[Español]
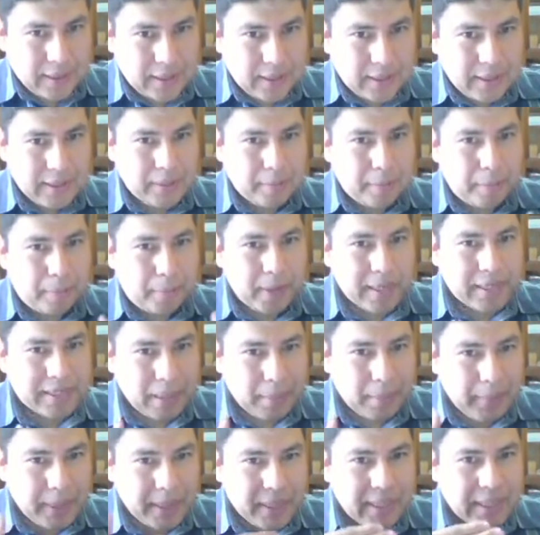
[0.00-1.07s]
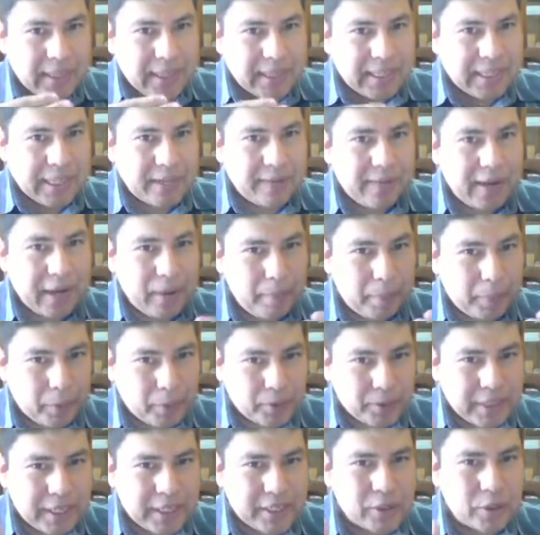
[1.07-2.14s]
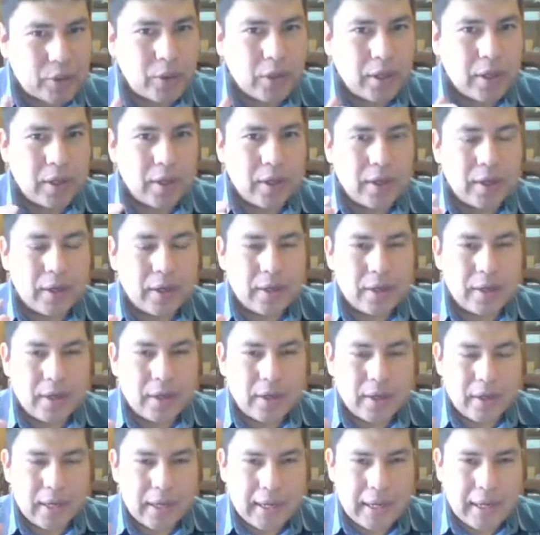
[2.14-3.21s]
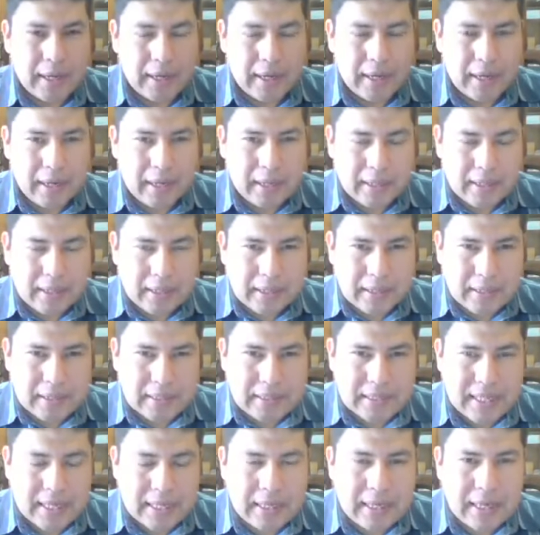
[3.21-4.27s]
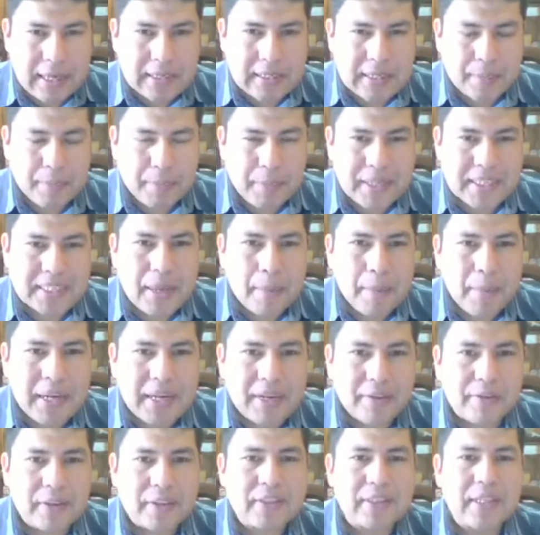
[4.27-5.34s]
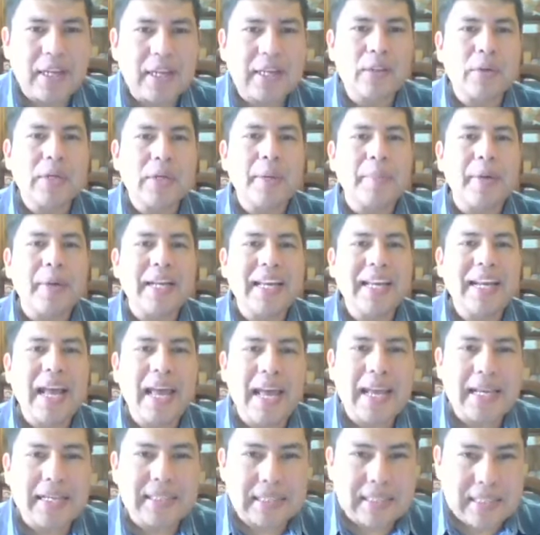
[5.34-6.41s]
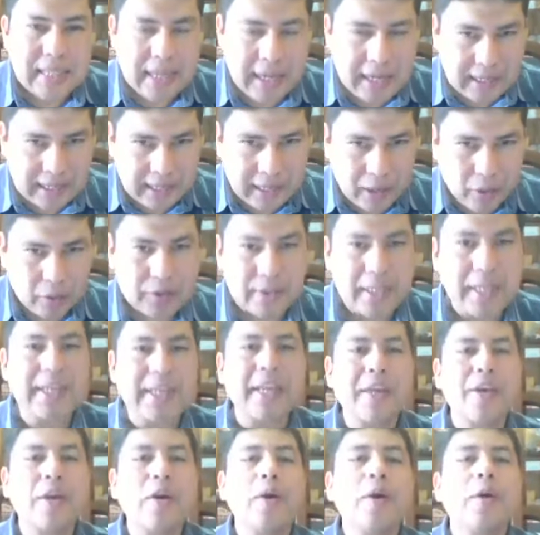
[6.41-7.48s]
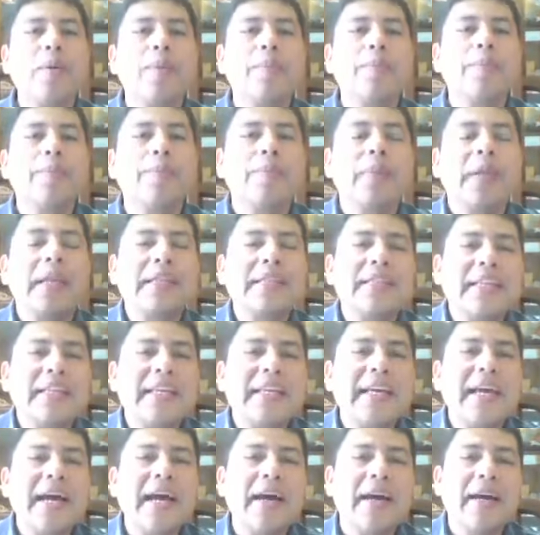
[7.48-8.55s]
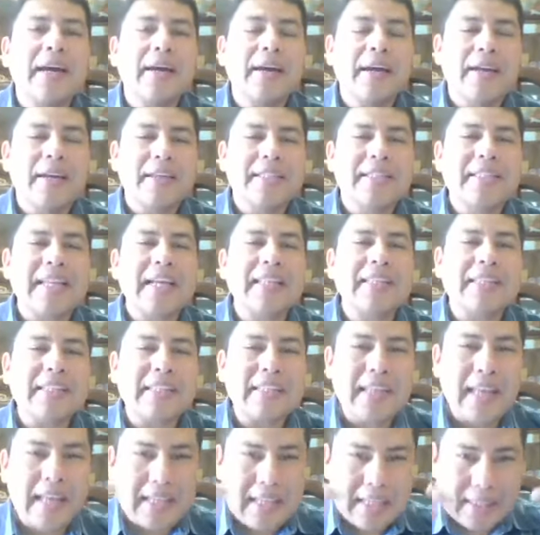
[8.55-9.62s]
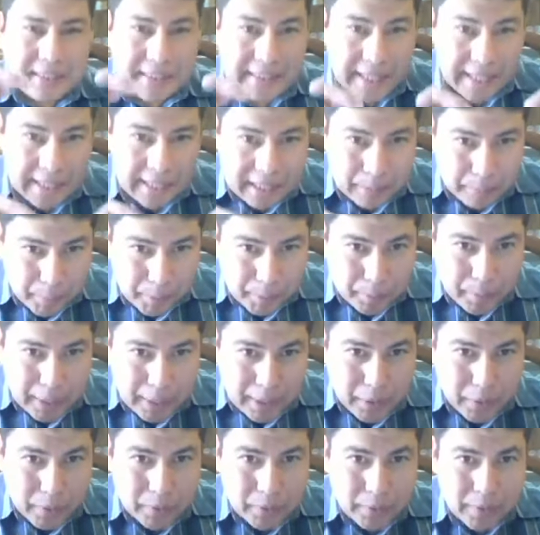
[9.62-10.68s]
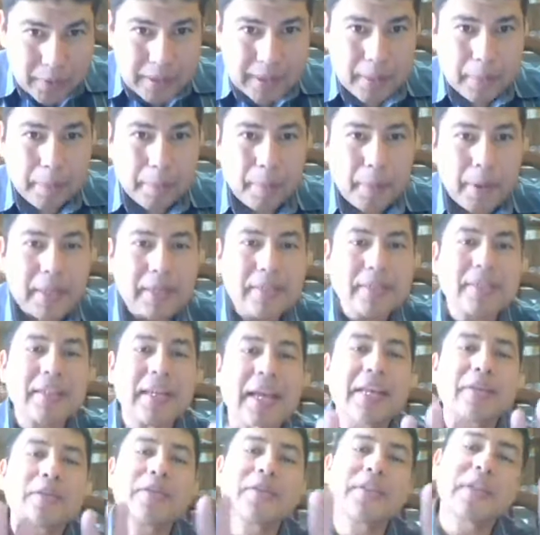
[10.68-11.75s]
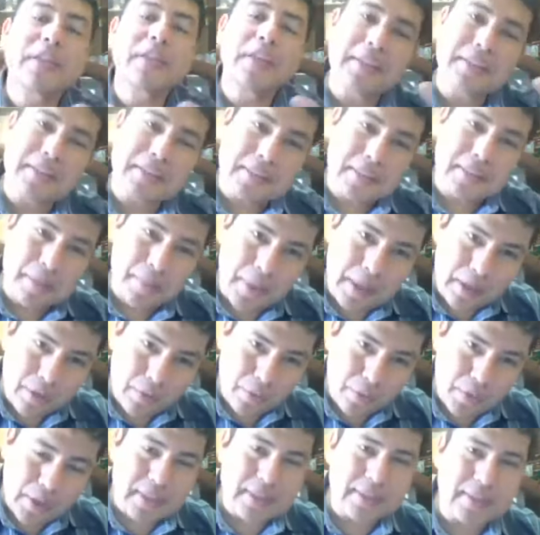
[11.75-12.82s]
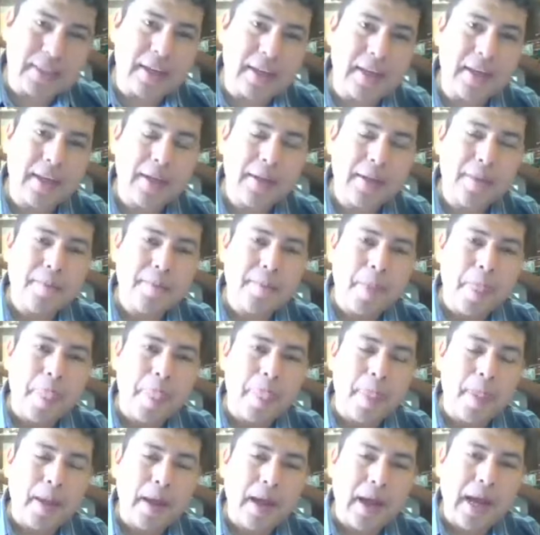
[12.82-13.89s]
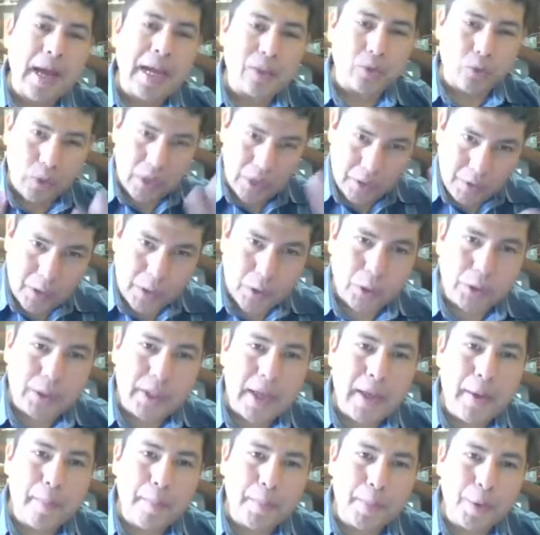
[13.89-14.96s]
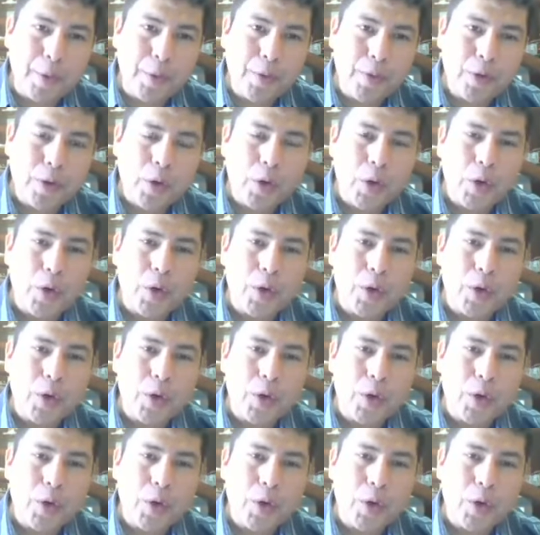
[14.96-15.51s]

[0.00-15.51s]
Y después, a medida que va el proceso, eh, se, empieza a manifestar de una manera externa. O sea que yo les diría santidad interna primero y después eso se, manifiesta a su debido tiempo